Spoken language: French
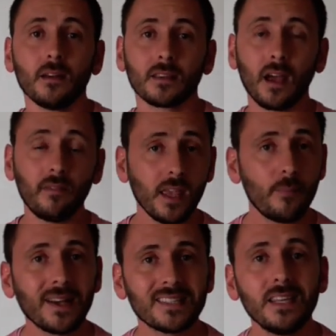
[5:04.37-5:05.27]
Travailler
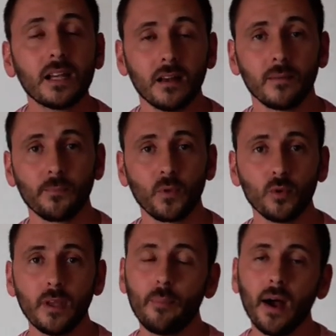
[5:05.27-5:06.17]
par cycle, on
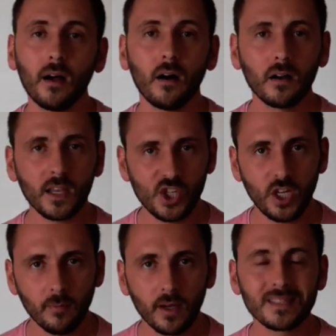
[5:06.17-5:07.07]
n'est pas en
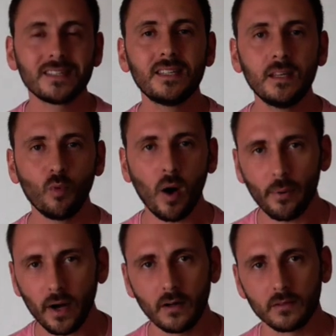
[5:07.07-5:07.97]
régime 6 mois
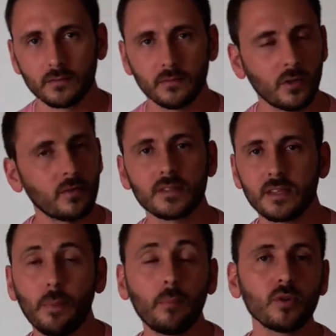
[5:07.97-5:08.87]
par an. Non,
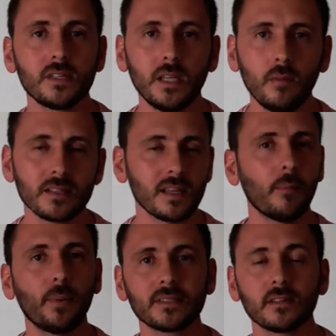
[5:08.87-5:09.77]
c'est pas possible, ça n'a
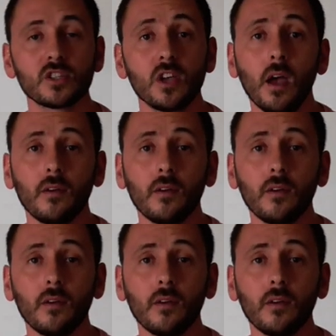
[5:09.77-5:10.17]
pas de sens.